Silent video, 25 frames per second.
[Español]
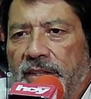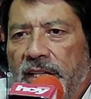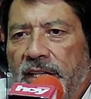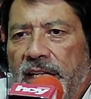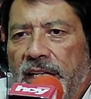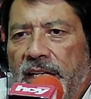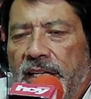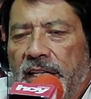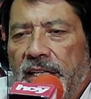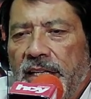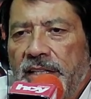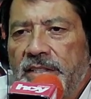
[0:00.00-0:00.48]

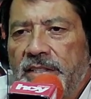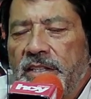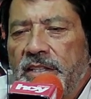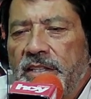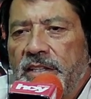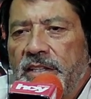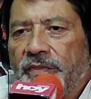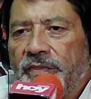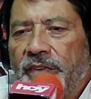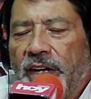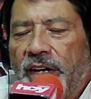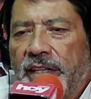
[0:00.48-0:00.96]
Y si
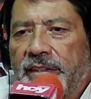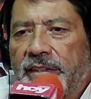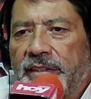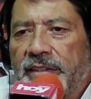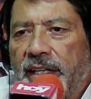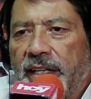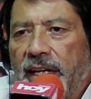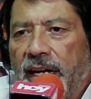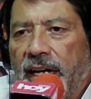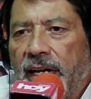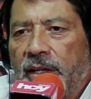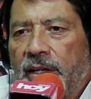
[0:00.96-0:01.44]
te
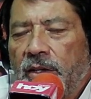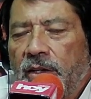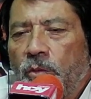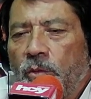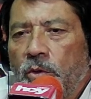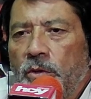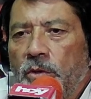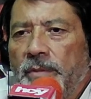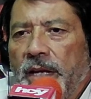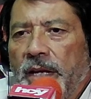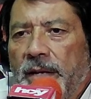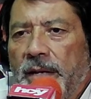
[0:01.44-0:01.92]
falta
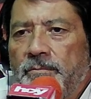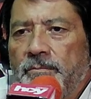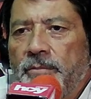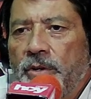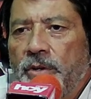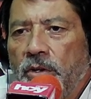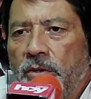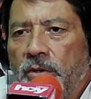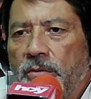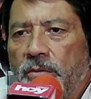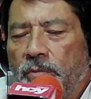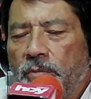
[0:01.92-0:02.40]
algún
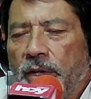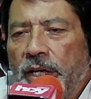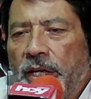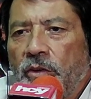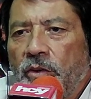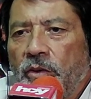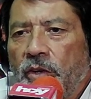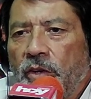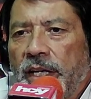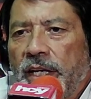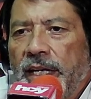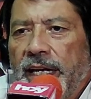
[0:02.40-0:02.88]
miembro,
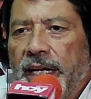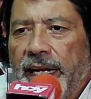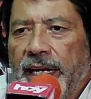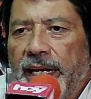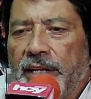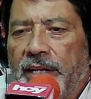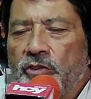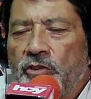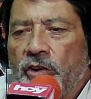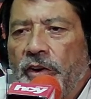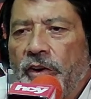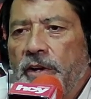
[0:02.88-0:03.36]
bueno, el
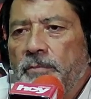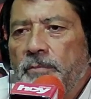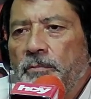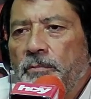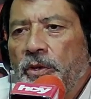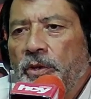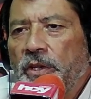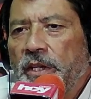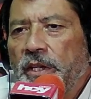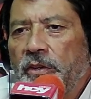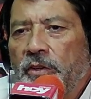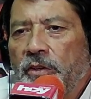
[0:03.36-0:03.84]
hecho de haber
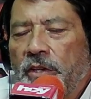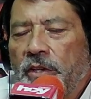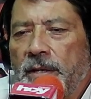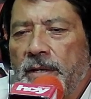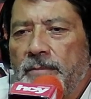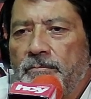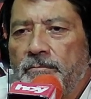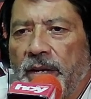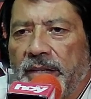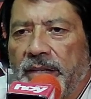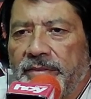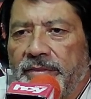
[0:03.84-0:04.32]
podido
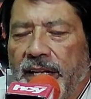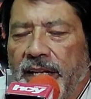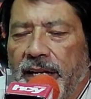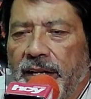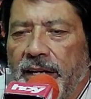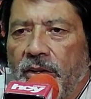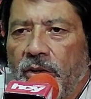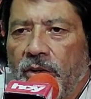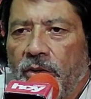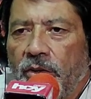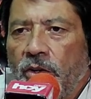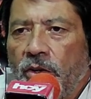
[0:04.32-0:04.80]

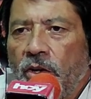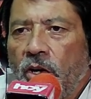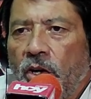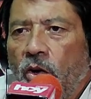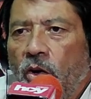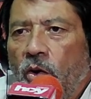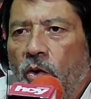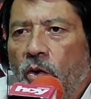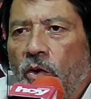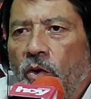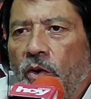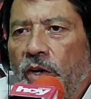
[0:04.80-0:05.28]
reemplazarlo,
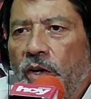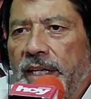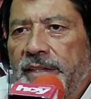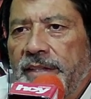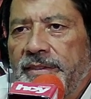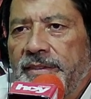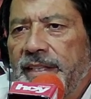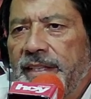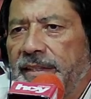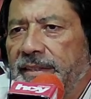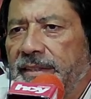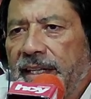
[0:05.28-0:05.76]
o
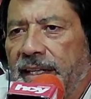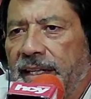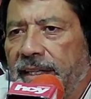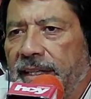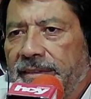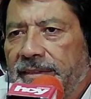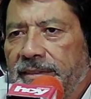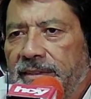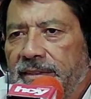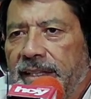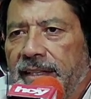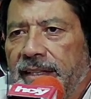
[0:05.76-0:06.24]
etcétera.
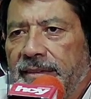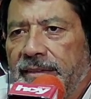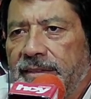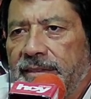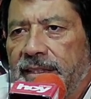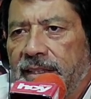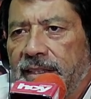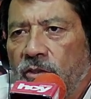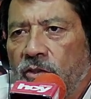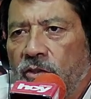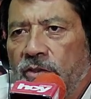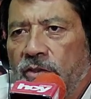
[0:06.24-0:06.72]

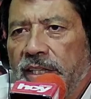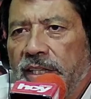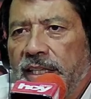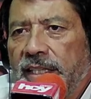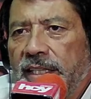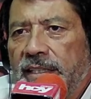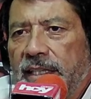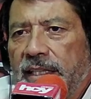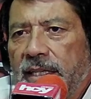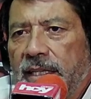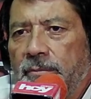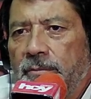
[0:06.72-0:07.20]
Tantas cosas que
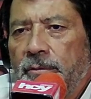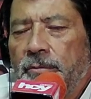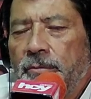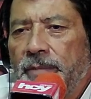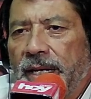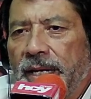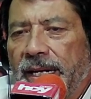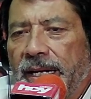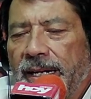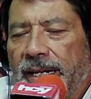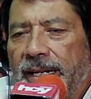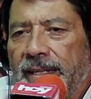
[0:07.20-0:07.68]
tenemos
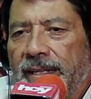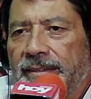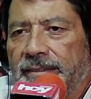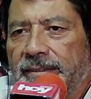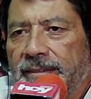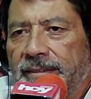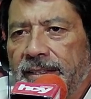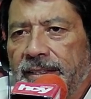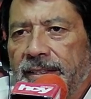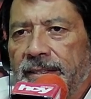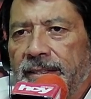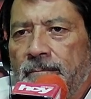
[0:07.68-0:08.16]
para
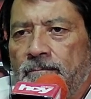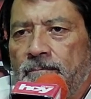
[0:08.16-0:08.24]
agradecer.